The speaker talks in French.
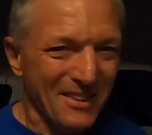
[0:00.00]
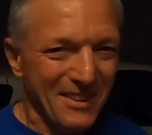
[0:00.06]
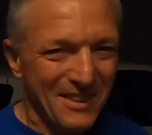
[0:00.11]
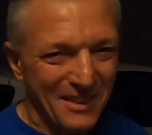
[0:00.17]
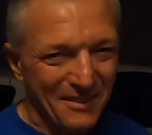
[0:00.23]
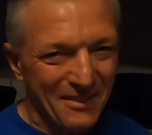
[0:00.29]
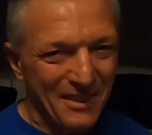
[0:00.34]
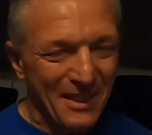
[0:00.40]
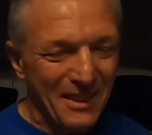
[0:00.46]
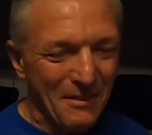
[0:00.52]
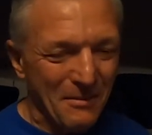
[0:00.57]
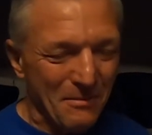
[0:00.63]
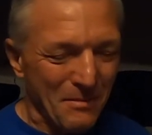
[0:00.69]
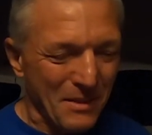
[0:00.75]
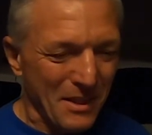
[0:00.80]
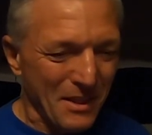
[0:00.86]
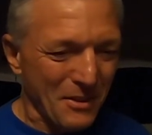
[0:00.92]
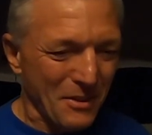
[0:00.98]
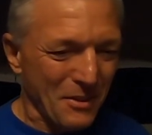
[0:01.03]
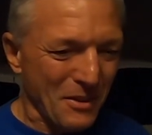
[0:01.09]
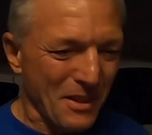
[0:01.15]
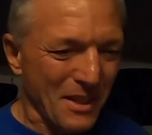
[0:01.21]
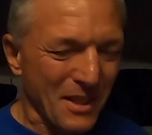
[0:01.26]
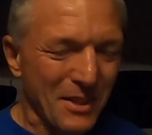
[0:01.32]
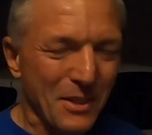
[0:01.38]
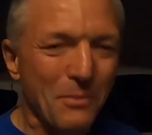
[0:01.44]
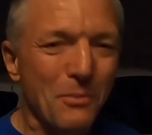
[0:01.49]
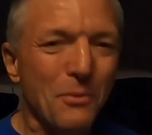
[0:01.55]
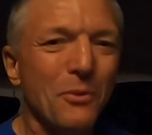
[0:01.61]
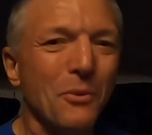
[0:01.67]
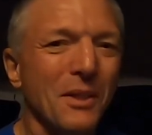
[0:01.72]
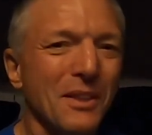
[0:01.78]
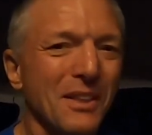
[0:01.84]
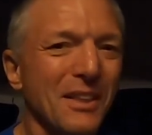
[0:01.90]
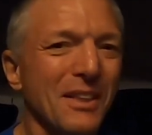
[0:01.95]
ça va, mais les débuts
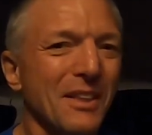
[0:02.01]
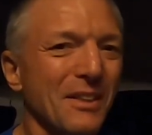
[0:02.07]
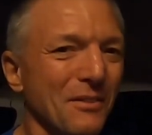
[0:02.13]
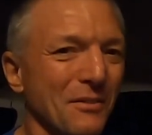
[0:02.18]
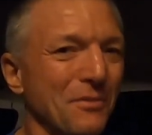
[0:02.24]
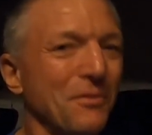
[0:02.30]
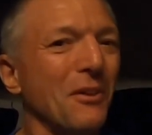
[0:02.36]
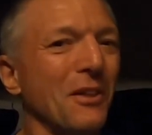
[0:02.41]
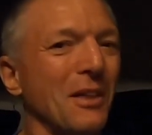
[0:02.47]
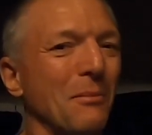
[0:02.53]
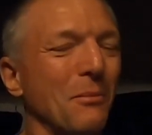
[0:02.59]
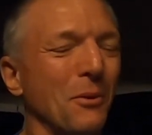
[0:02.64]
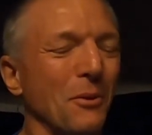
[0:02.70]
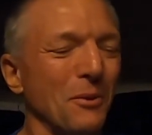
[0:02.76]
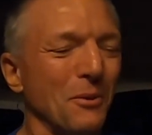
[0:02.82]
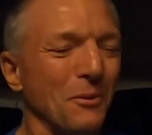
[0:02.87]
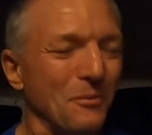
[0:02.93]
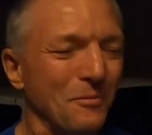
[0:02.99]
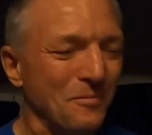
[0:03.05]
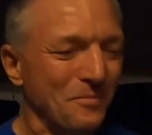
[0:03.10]
ont été fort laborieux.